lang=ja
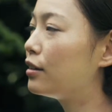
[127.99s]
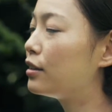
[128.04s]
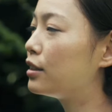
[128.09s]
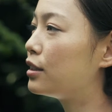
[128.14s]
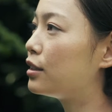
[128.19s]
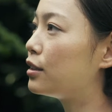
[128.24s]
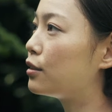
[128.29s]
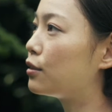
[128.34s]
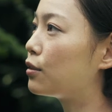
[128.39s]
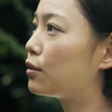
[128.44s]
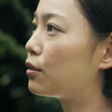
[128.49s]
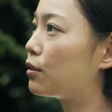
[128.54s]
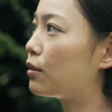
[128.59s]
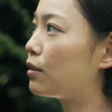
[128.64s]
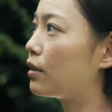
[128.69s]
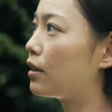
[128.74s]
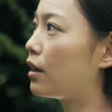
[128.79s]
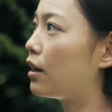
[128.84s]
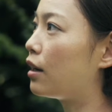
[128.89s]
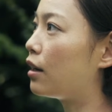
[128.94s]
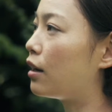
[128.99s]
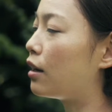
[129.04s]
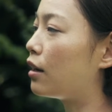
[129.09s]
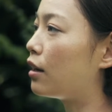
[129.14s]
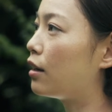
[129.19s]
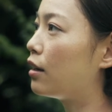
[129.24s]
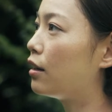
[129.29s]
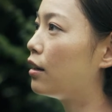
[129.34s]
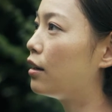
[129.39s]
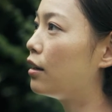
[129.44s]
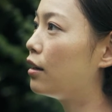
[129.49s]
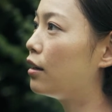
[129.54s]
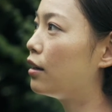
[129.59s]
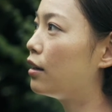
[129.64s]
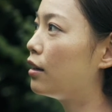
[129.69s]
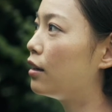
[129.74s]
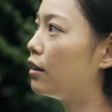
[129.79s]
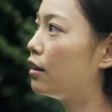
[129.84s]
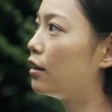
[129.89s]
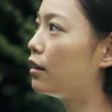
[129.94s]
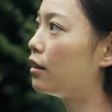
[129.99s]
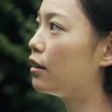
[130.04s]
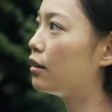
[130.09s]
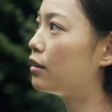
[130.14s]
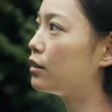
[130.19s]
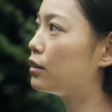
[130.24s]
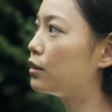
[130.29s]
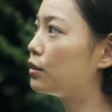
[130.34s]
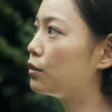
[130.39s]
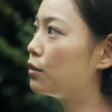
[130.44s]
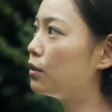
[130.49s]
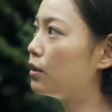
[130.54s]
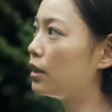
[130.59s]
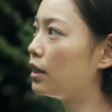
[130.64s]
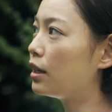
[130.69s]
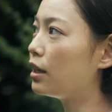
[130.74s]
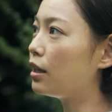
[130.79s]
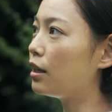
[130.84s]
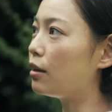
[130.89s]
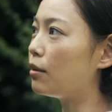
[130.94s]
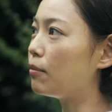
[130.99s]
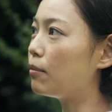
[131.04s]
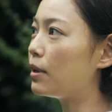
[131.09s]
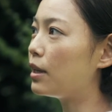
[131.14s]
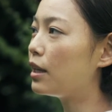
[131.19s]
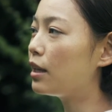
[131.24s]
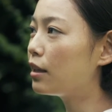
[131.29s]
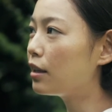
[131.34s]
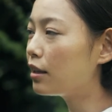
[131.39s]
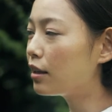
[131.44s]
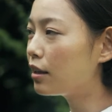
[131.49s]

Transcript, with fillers: 仕事か、すごいバ